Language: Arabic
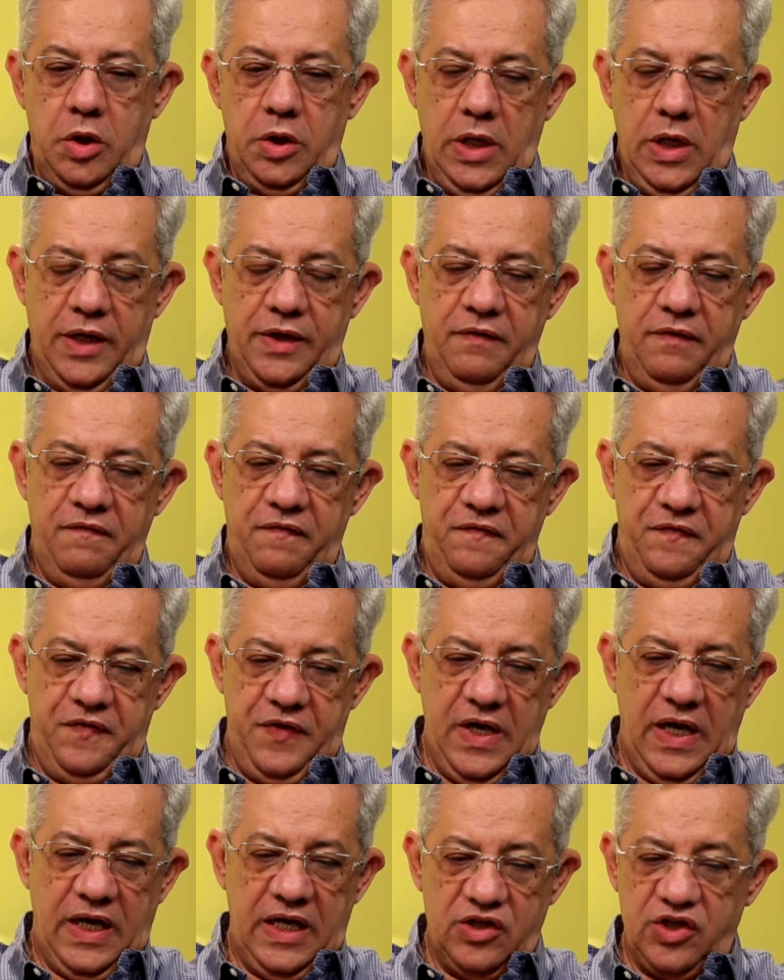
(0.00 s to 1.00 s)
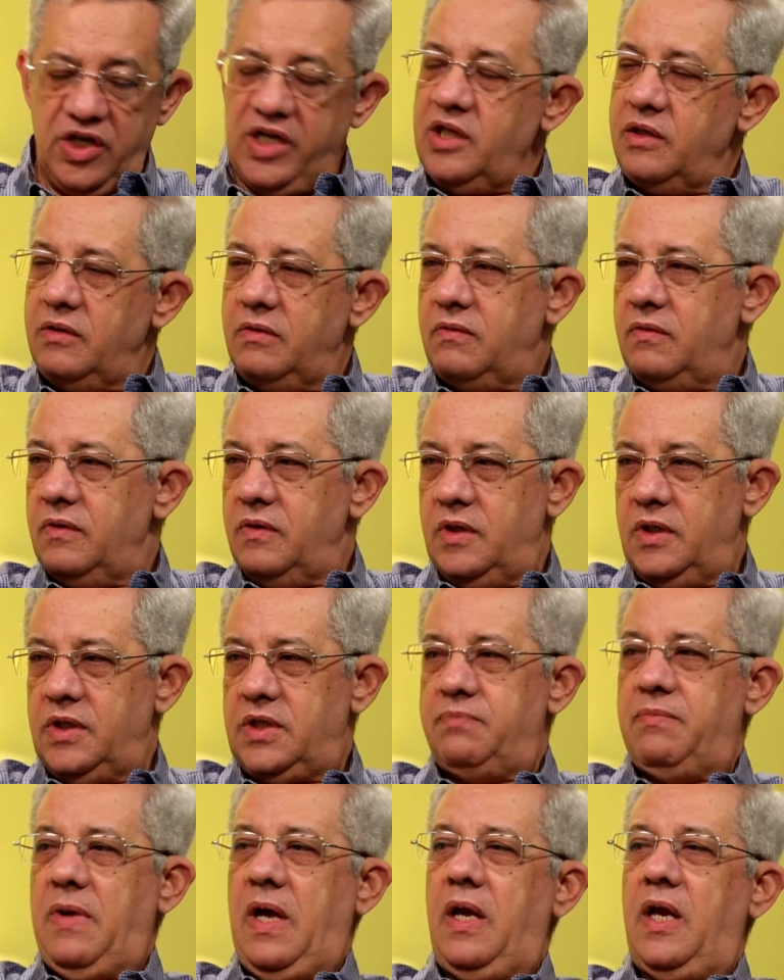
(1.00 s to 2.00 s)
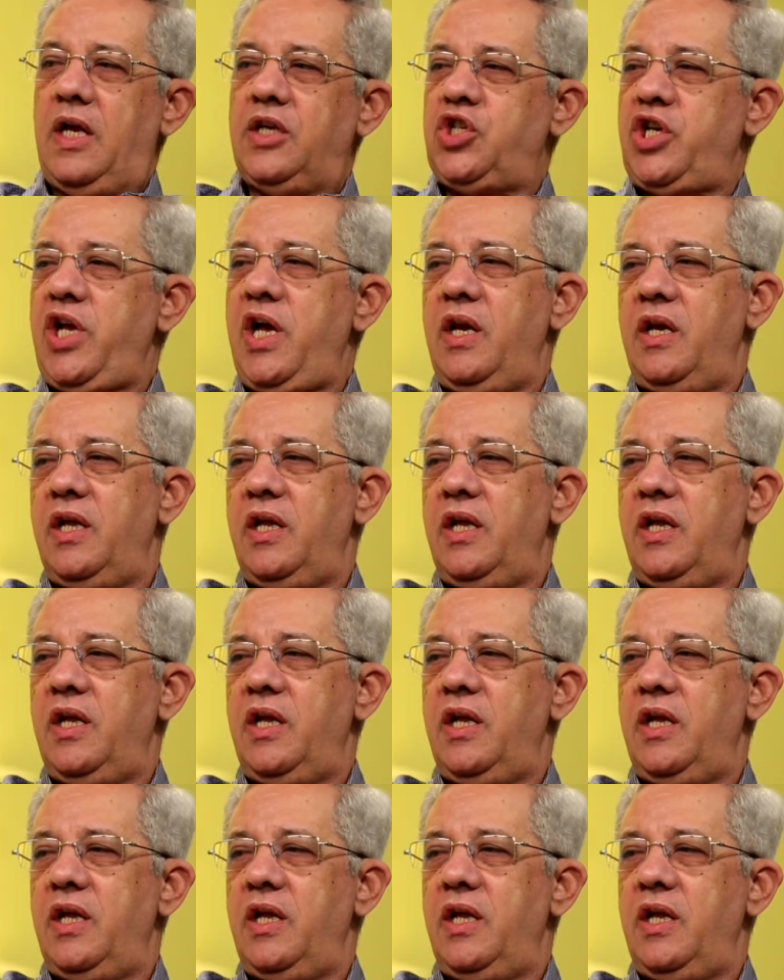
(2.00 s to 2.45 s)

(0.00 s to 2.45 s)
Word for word: يعني في حاجات اسمها الاشياء